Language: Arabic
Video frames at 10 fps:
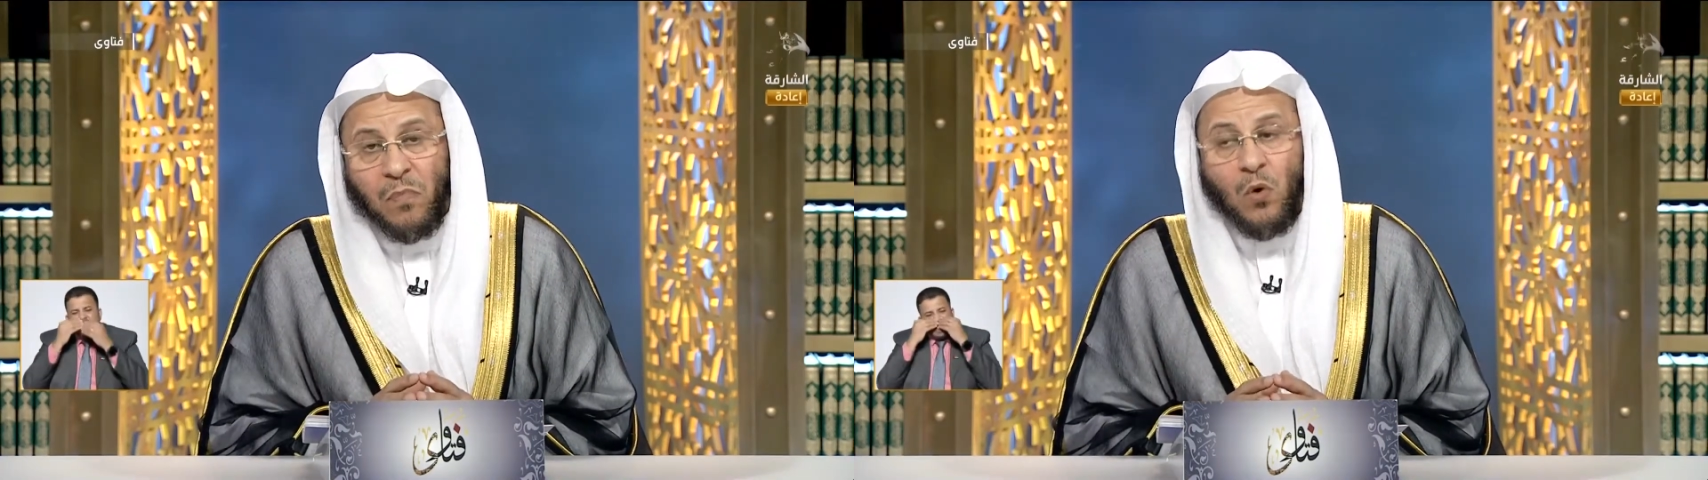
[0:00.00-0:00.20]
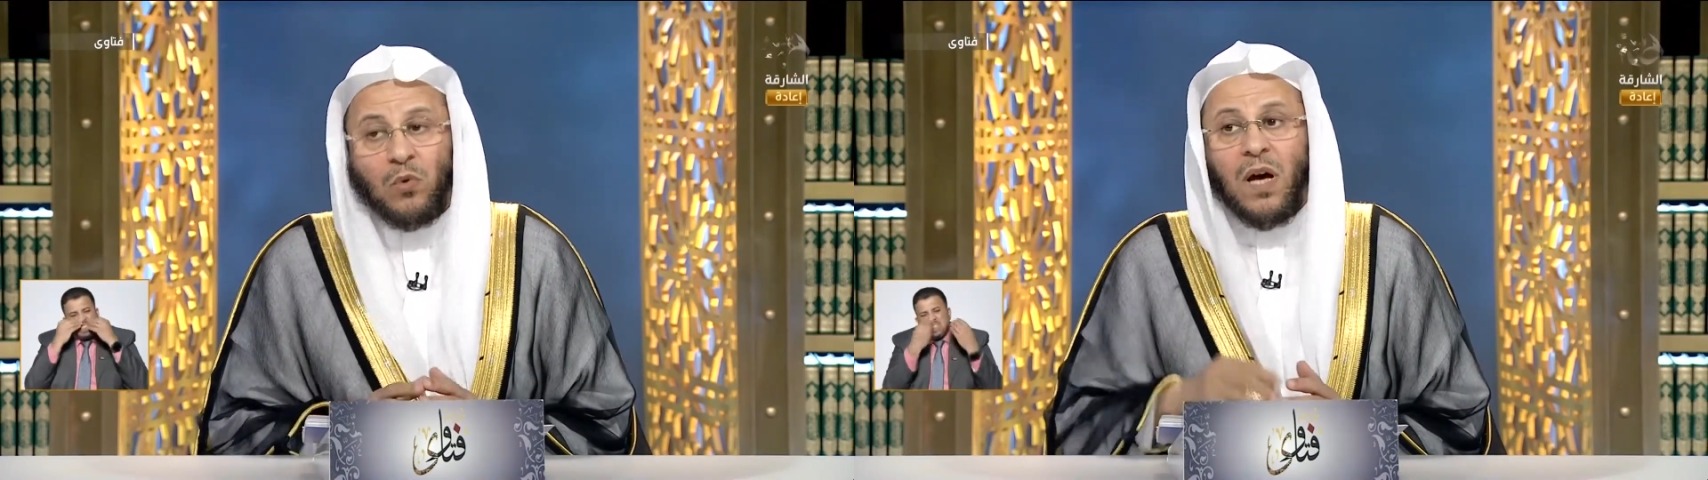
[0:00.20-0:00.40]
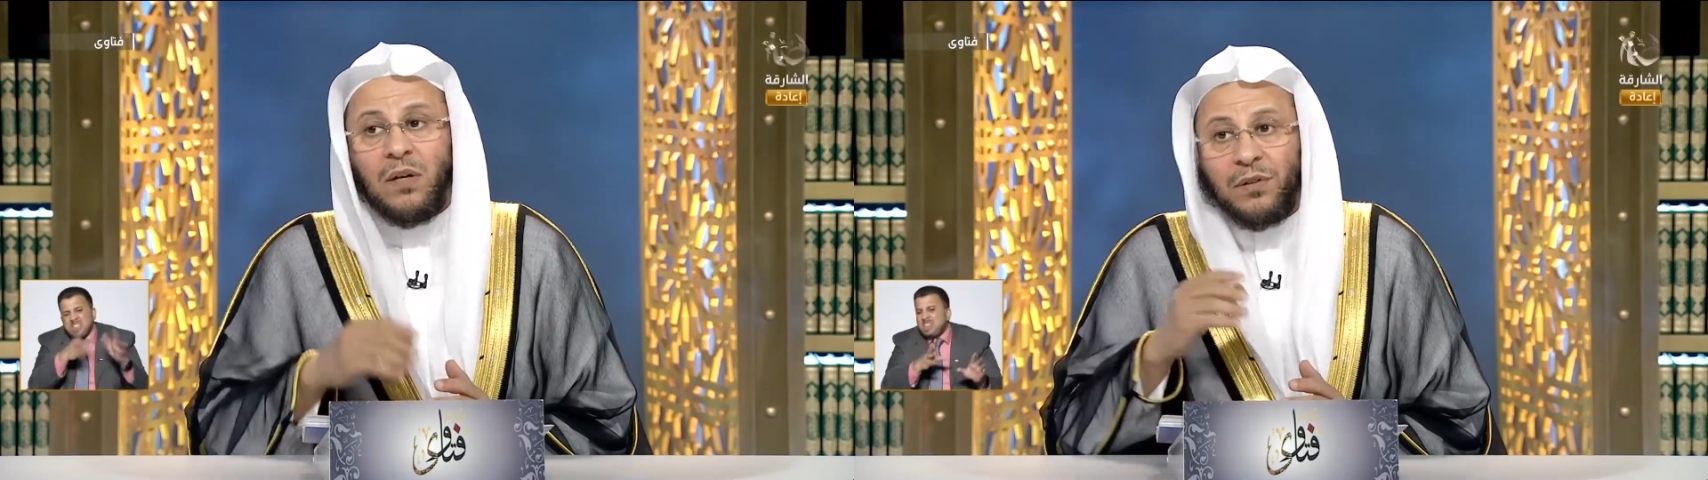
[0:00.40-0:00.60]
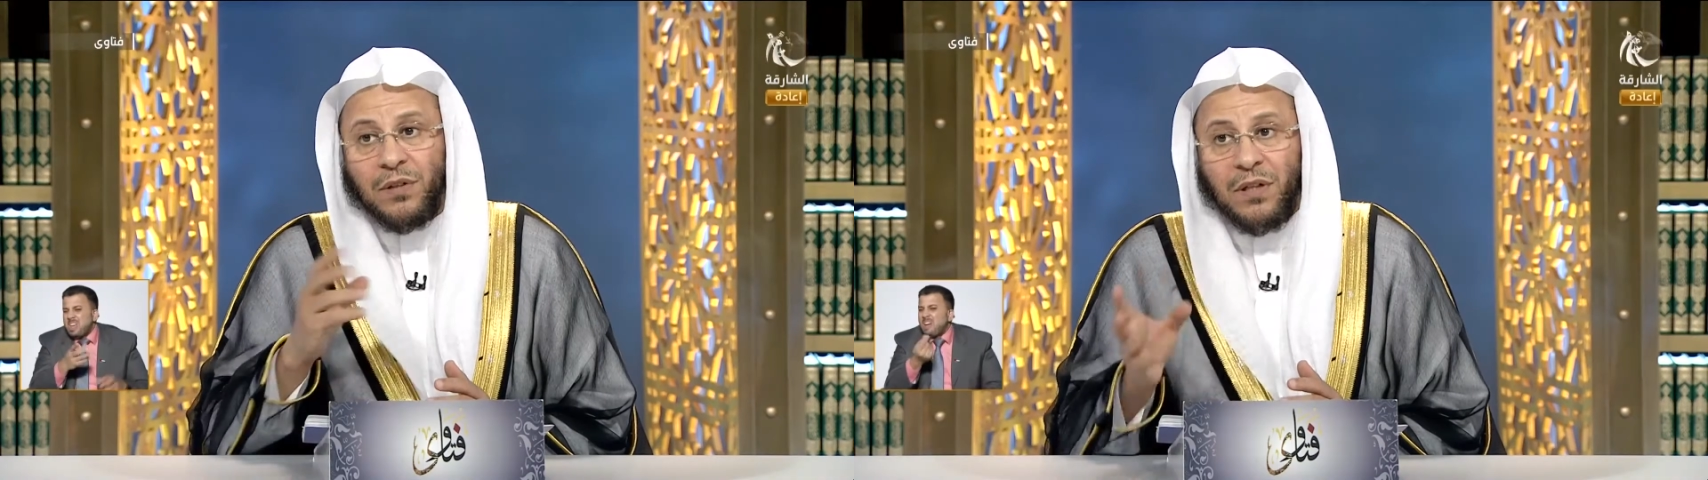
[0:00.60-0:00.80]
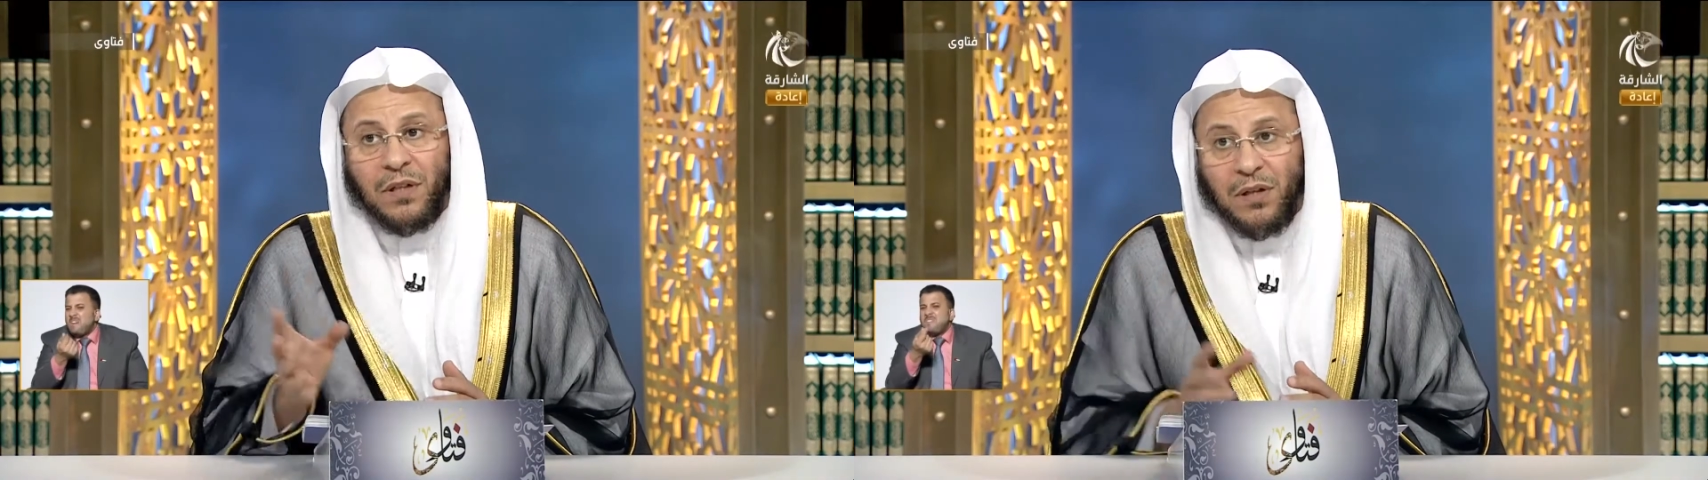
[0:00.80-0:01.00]
ولا
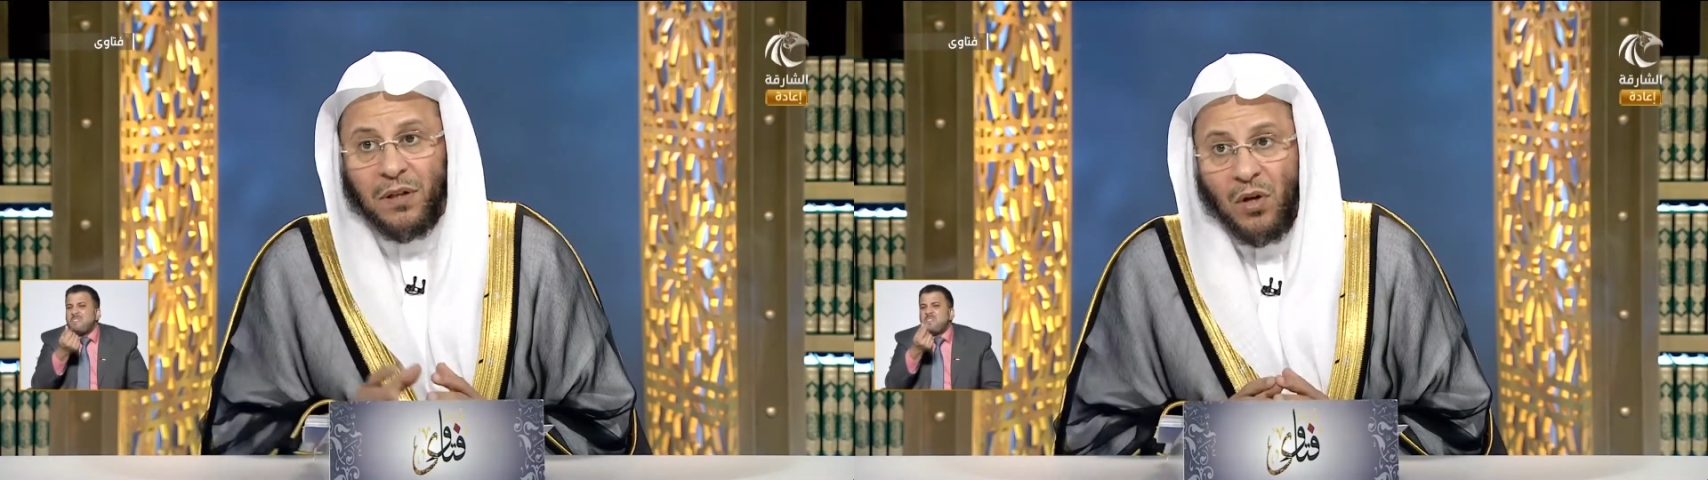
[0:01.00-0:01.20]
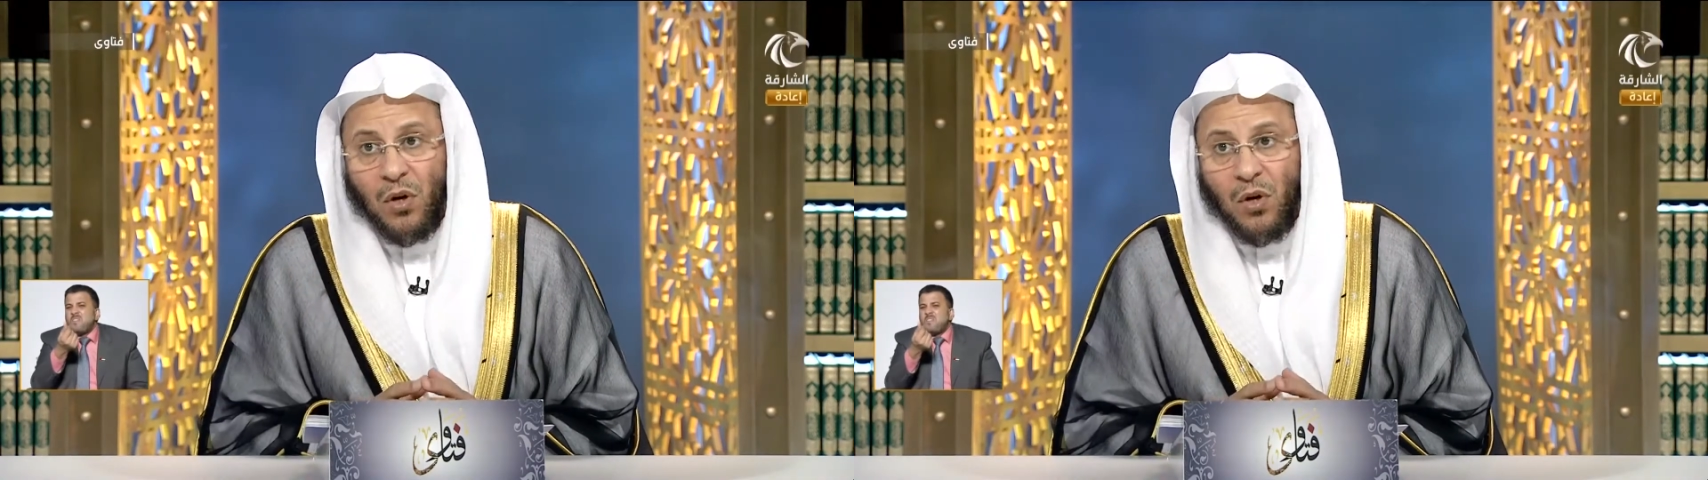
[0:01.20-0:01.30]
يعطيني